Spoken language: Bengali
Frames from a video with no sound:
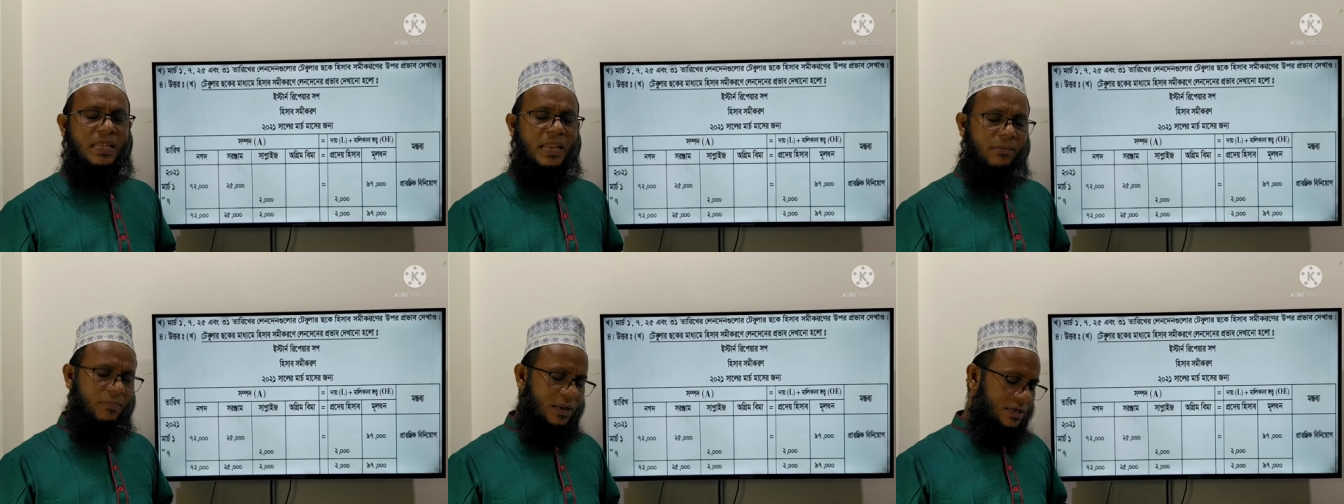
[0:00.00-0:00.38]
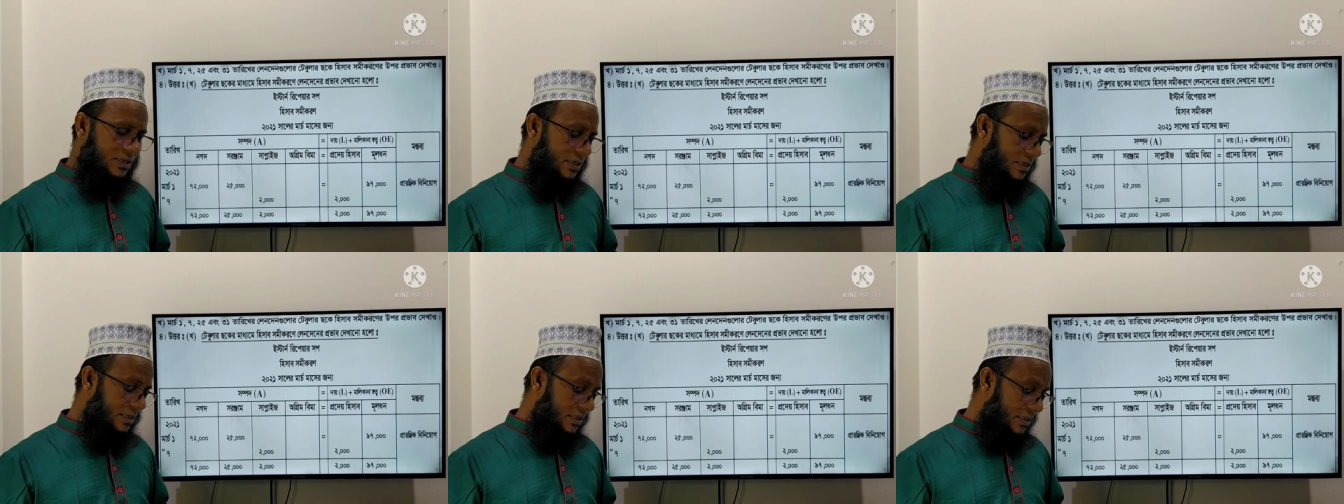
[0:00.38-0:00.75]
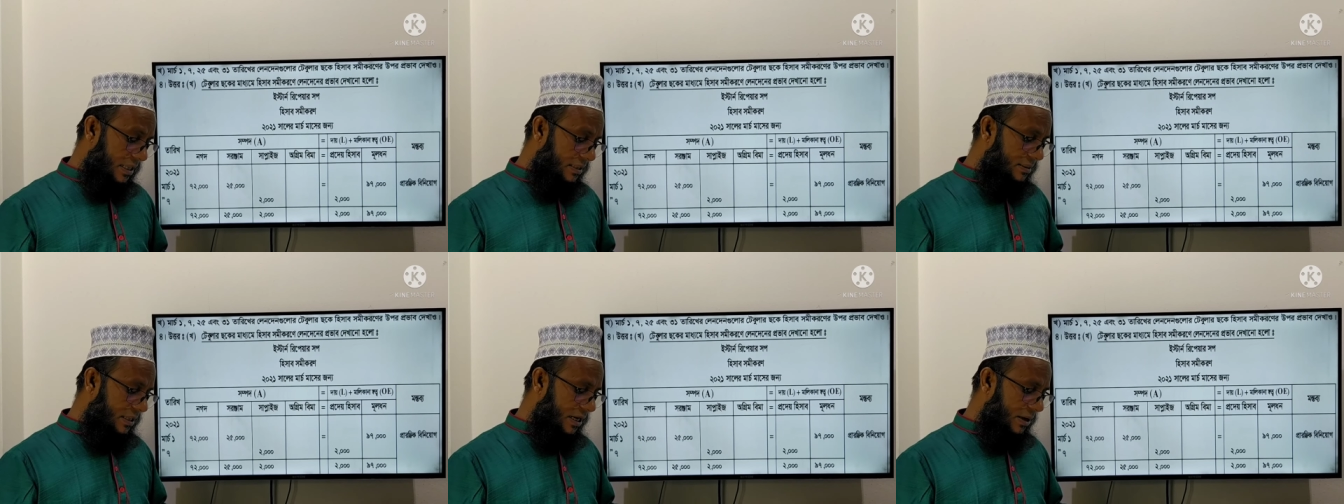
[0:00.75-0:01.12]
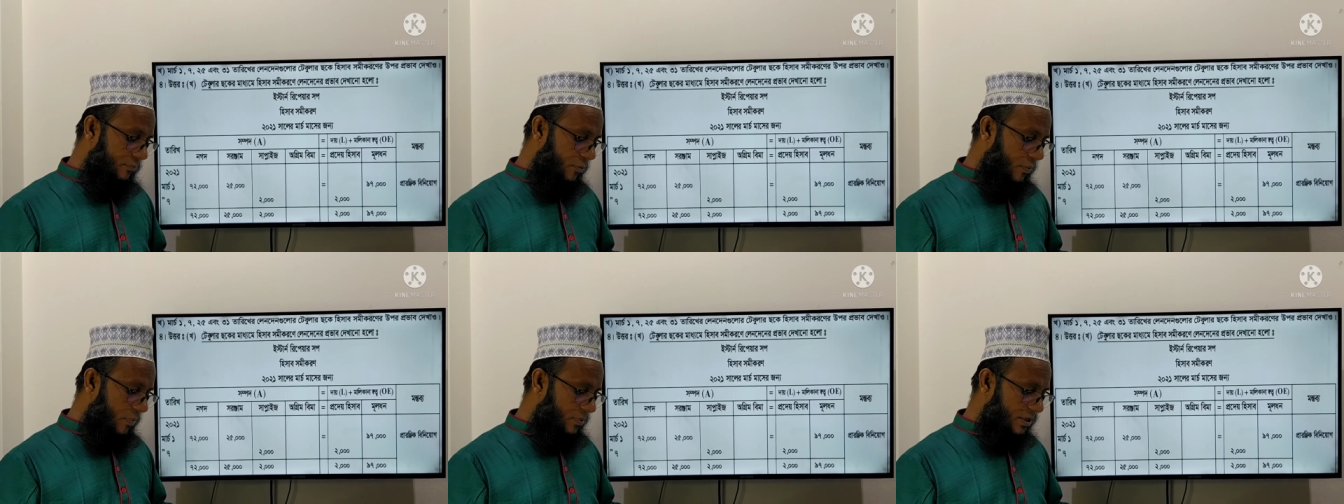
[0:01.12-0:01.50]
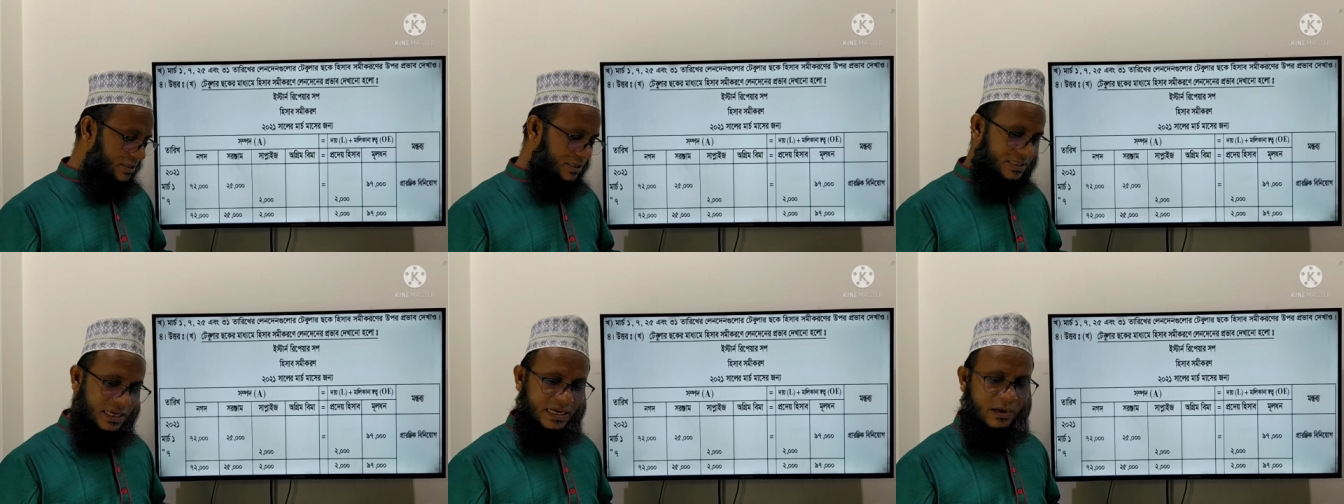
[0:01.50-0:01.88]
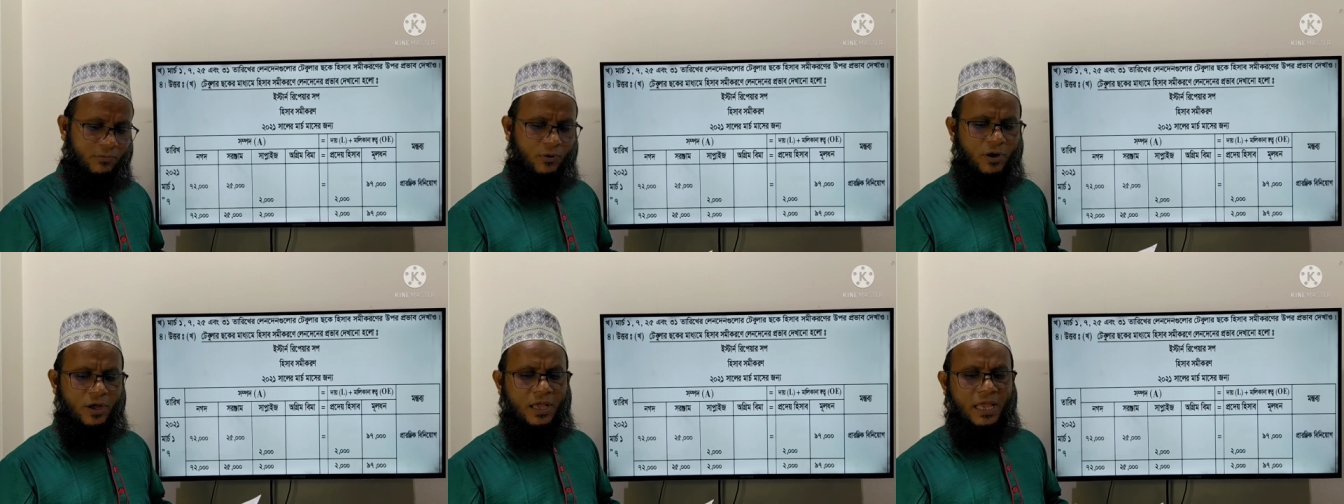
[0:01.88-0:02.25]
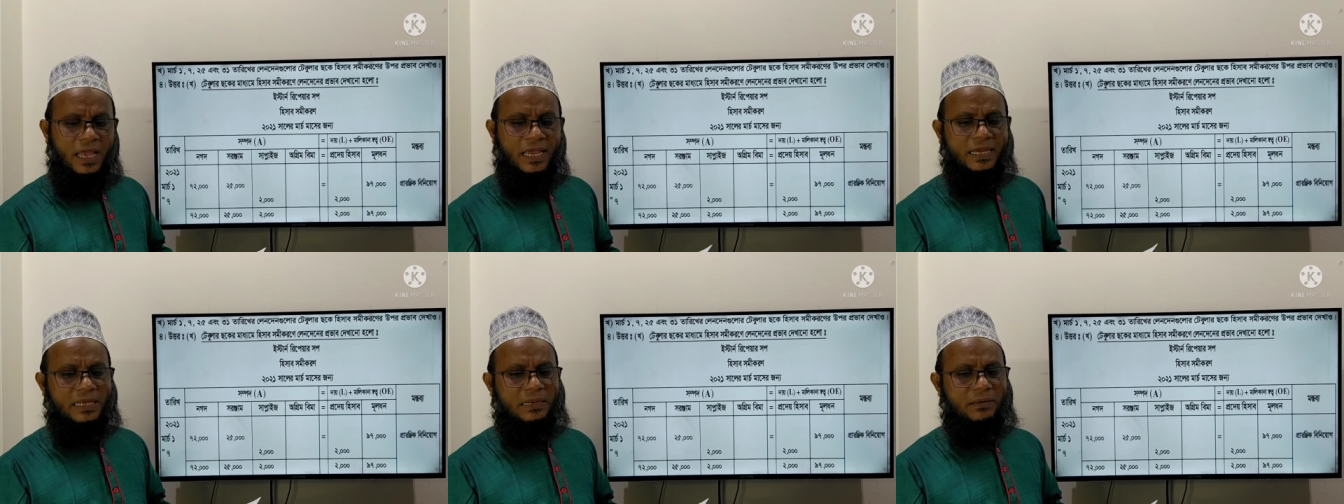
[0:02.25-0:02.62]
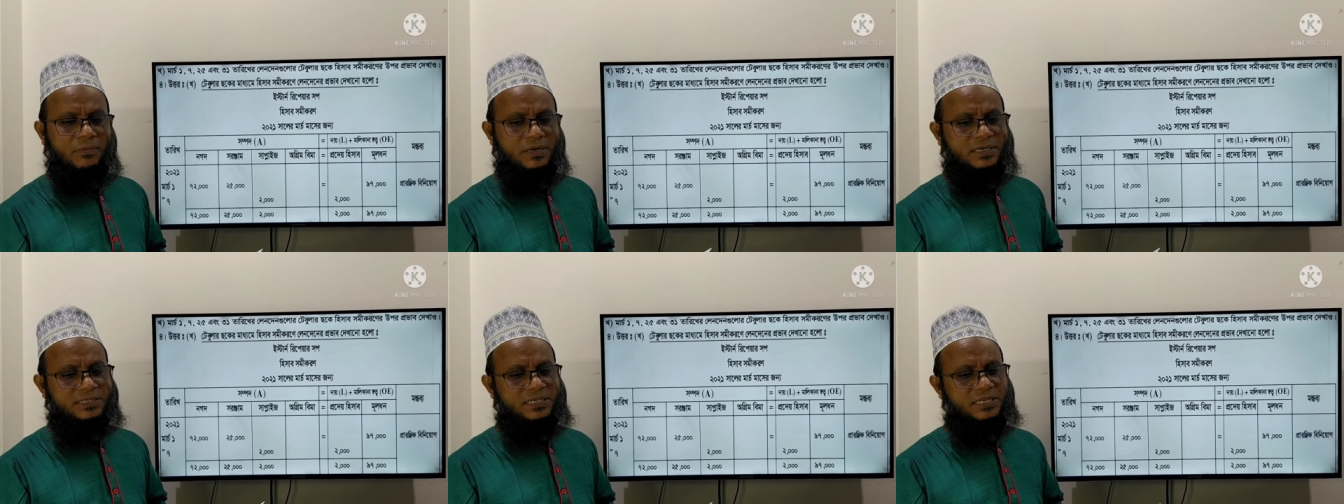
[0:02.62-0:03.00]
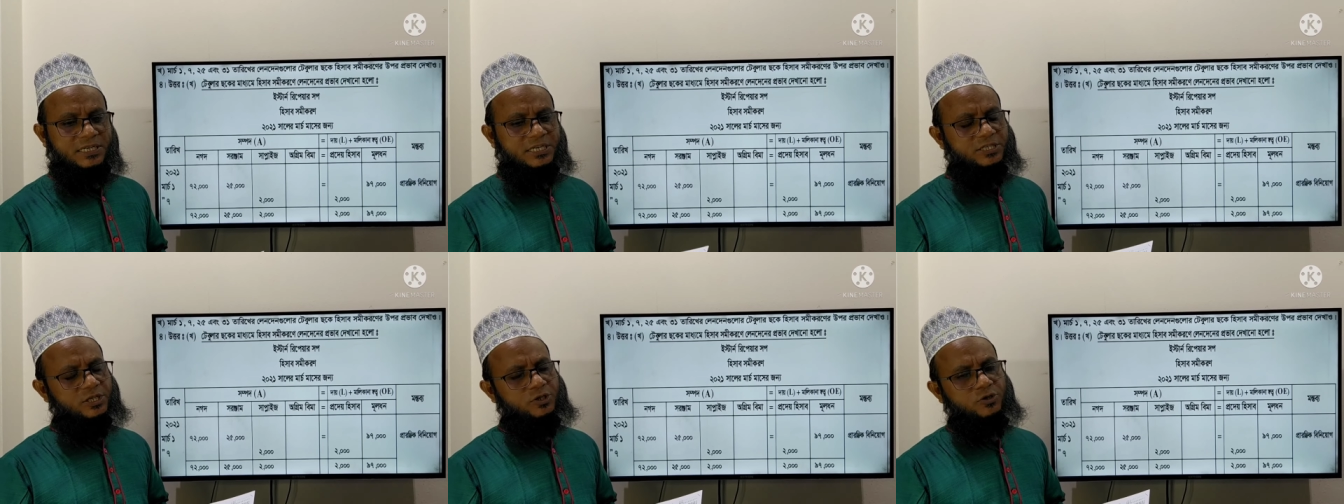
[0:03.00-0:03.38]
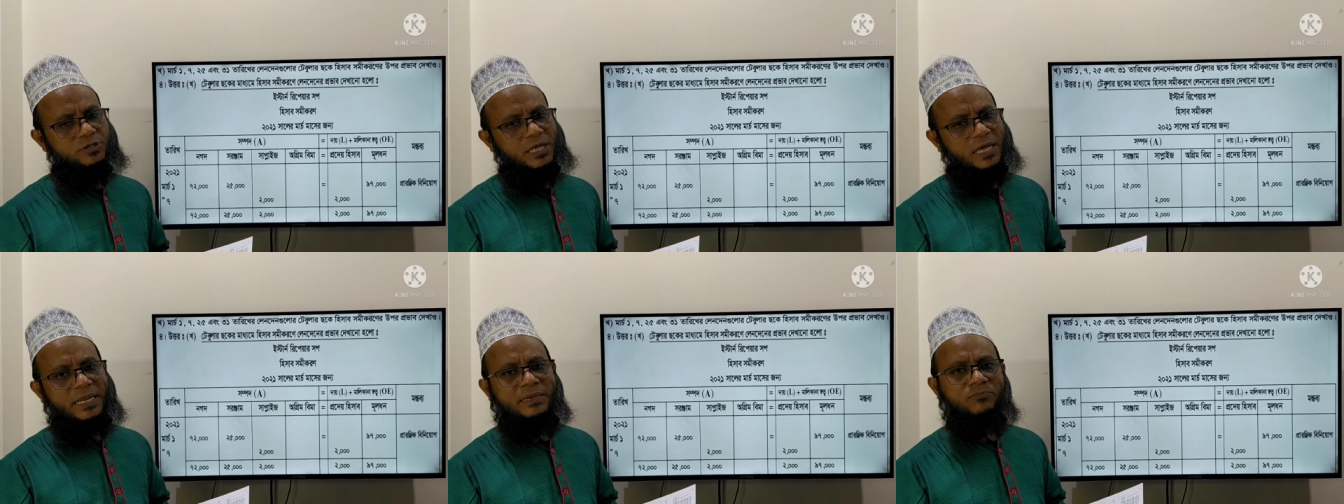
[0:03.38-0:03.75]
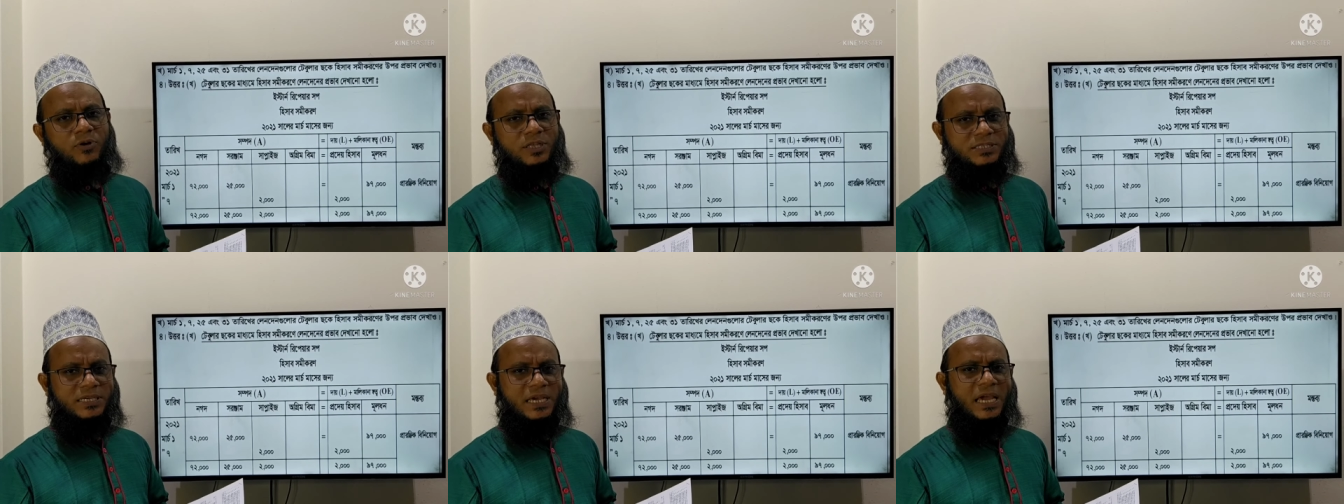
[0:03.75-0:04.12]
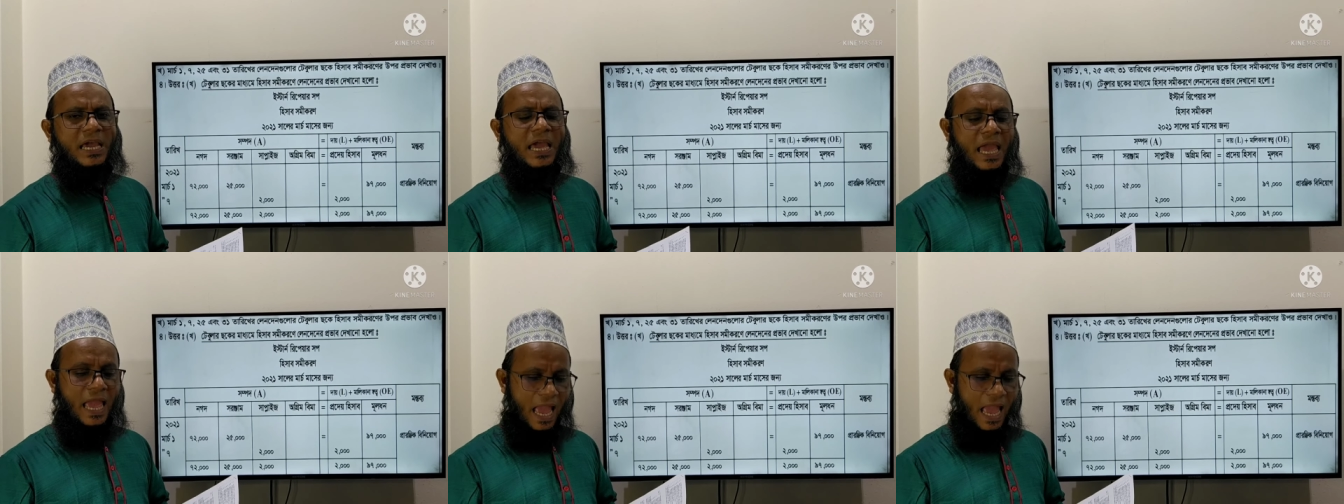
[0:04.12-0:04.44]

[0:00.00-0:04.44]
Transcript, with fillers: তাহলে আমরা এই লেনদেনের প্রভাবটা যে দেখাবো এখানে আমার কাছে নির্দিষ্ট তারিখ বলেছে